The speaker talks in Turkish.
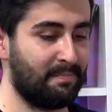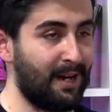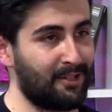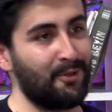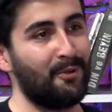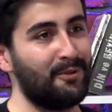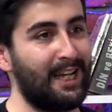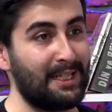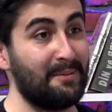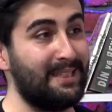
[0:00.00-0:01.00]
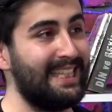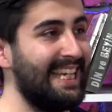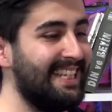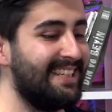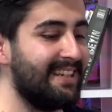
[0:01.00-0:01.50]
başka okullar gibi
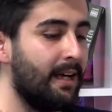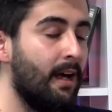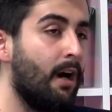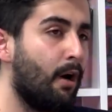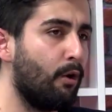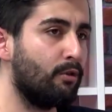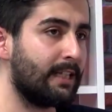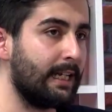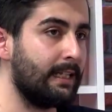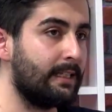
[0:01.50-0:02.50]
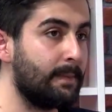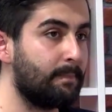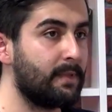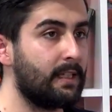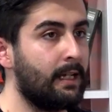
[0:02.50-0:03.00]
değildi. O yüzden iyiydi.
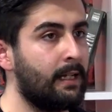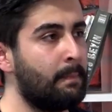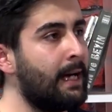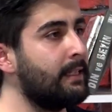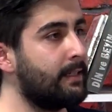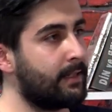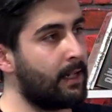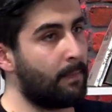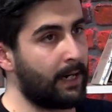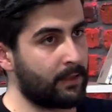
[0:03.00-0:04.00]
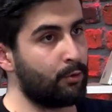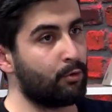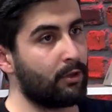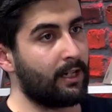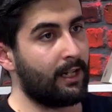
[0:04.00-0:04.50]
E, Ben de iki sene apart
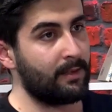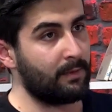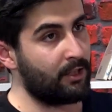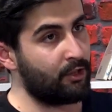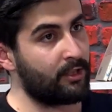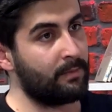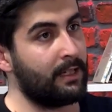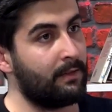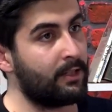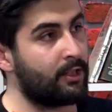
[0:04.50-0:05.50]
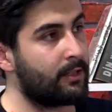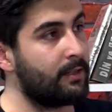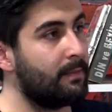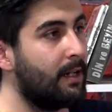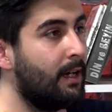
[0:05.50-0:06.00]
yurtta kaldım. ikinci yıl bir eve
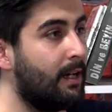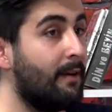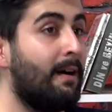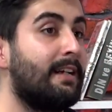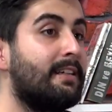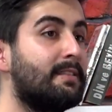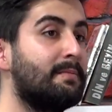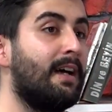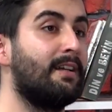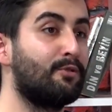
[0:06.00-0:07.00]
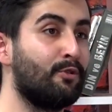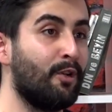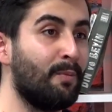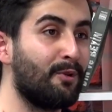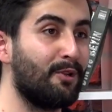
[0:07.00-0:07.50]
çıktım. Ev arkadaşım da
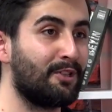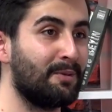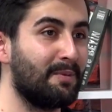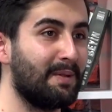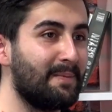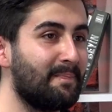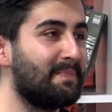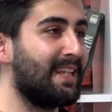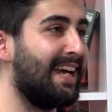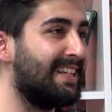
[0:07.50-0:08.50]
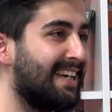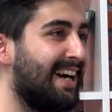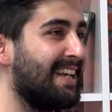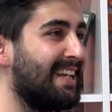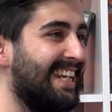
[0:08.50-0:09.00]
gastronomi okuyor şimdi benim. Of. Yani
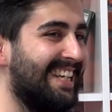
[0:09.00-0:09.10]
daha hani...